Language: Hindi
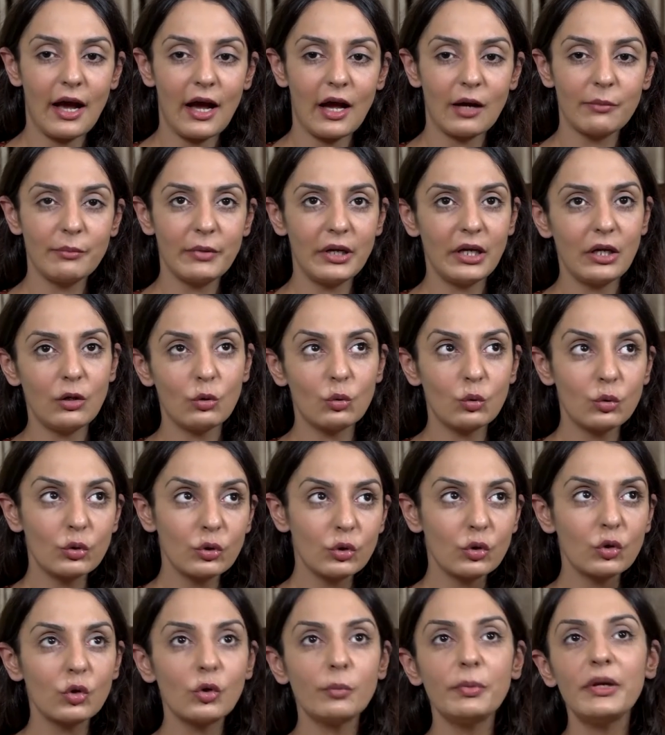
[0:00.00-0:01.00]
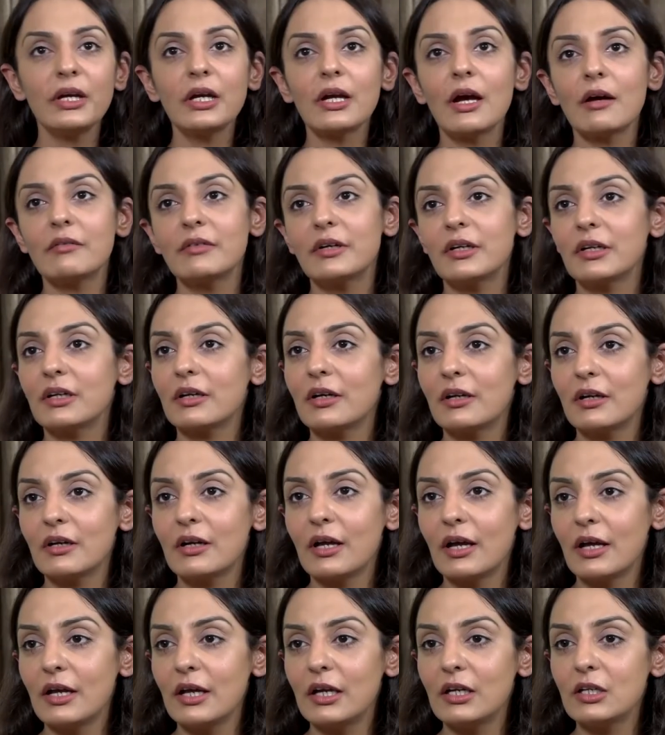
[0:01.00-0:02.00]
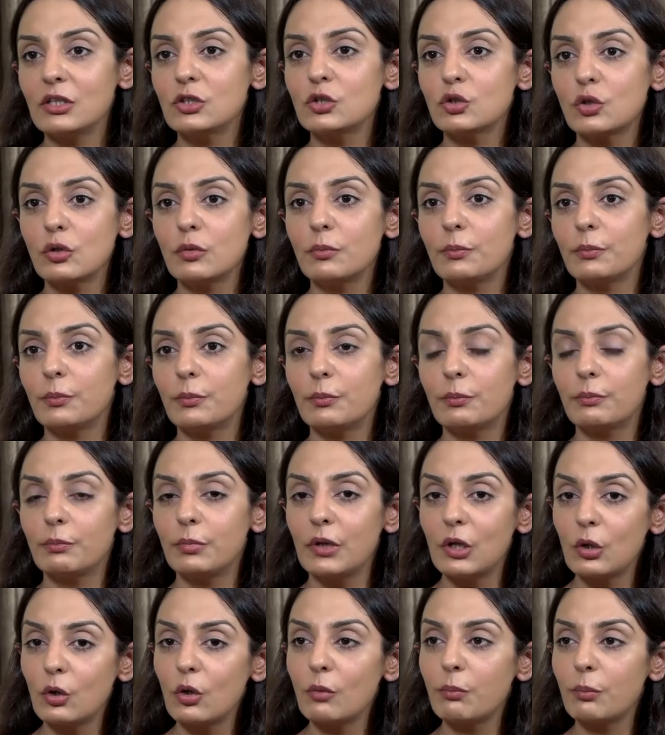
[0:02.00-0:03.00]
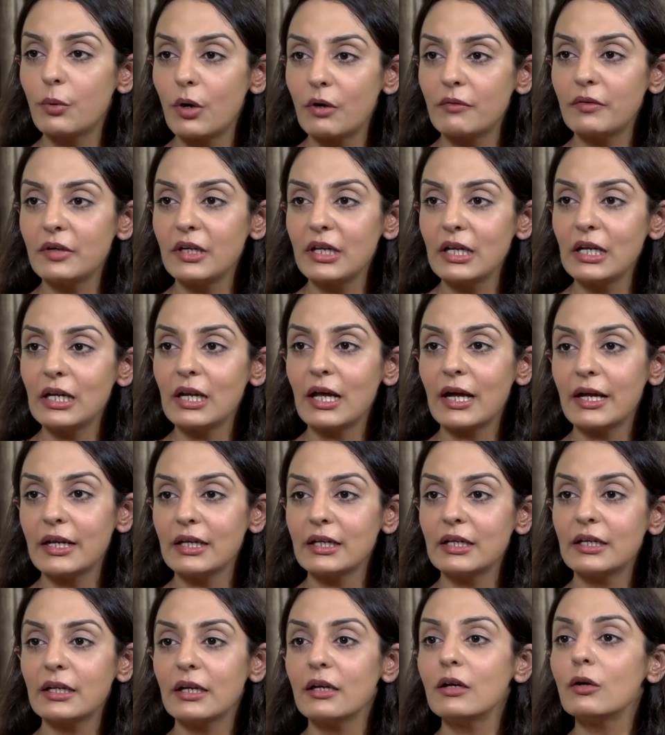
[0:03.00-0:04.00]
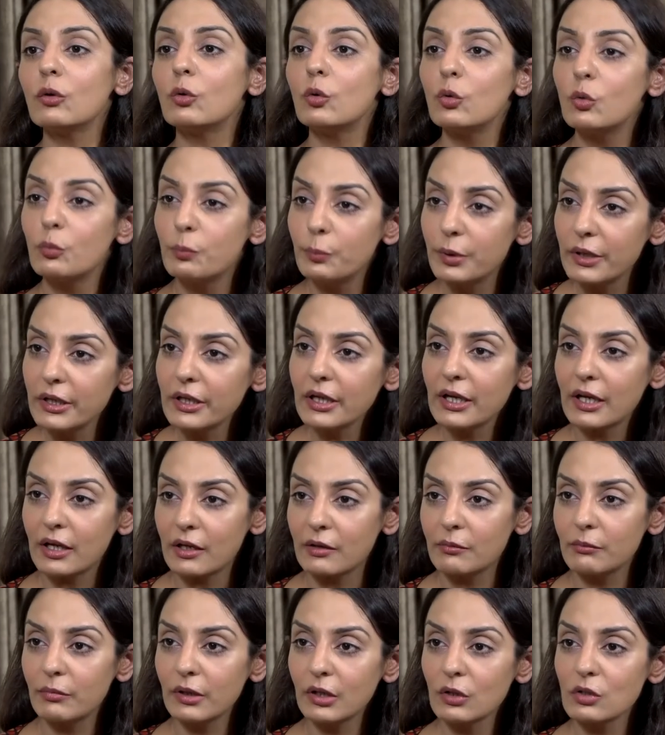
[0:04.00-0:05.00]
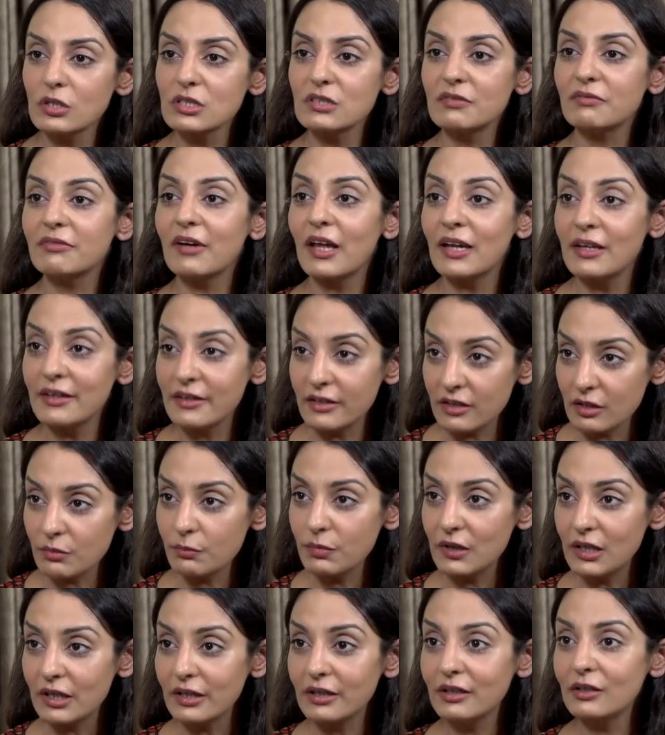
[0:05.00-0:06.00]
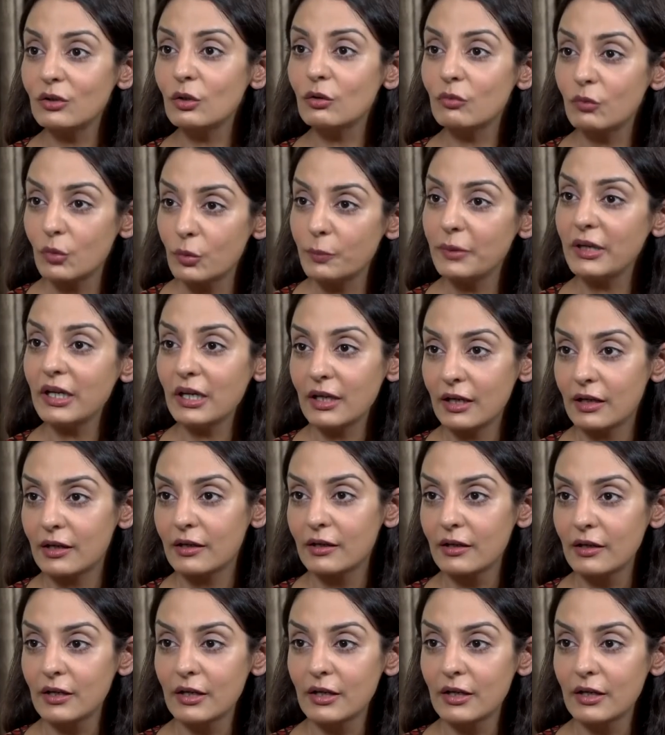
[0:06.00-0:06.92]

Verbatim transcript: हमें उनको भी कवर करना है जो बिलो पॉवर्टी लाइन के ऊपर है बिकॉज वालनरेबिलिट हम्म। तो वो भी है